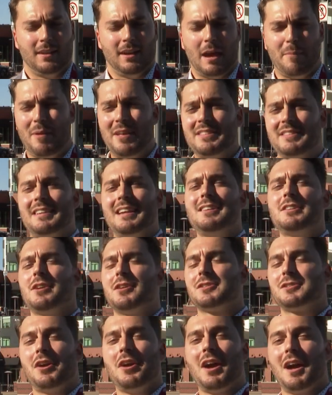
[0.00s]
À peine
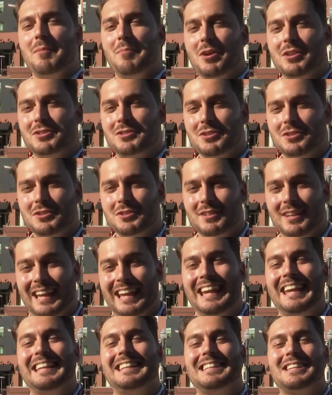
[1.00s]
quelques heures à Moncton
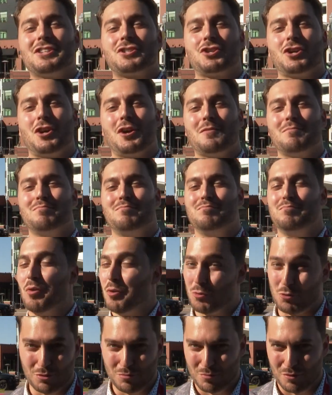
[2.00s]
et déjà
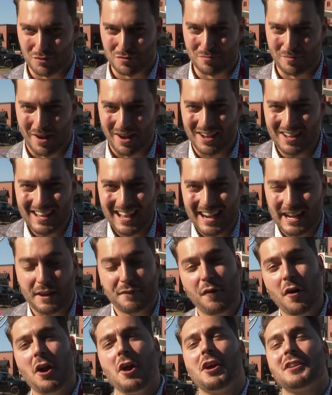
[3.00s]
beaucoup de mouvement. Les
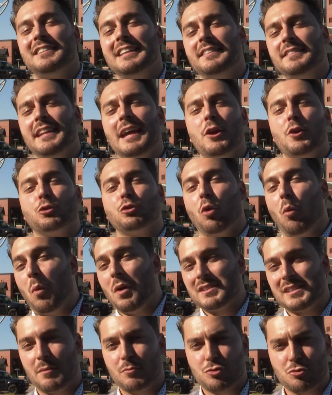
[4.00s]
foreurs détenaient le
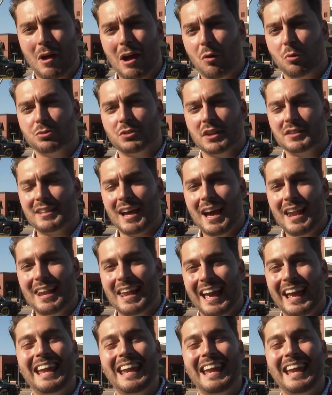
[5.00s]
troisième choix au total